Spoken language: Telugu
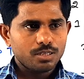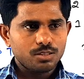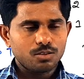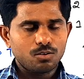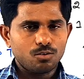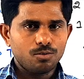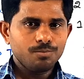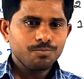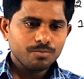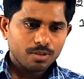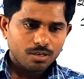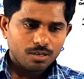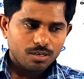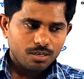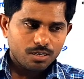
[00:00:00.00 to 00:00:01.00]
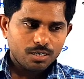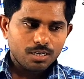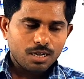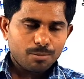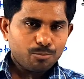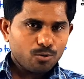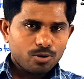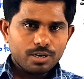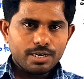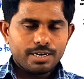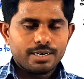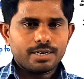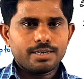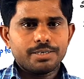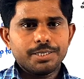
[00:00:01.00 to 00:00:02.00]
ఇందులో అంటే అపోహ
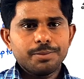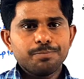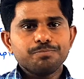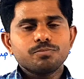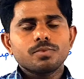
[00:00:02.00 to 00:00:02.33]
ఏంటంటే